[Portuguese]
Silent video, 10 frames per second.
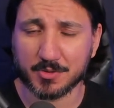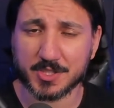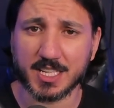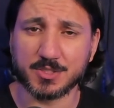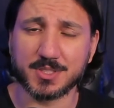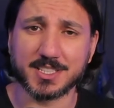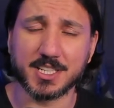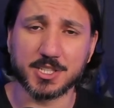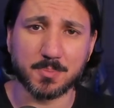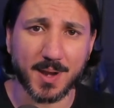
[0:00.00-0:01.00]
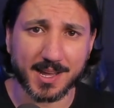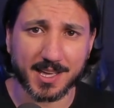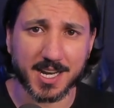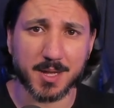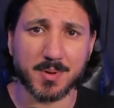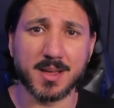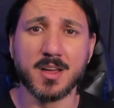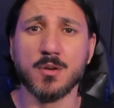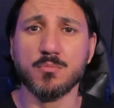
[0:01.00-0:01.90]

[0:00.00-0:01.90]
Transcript: você ajuda a gente pra caramba.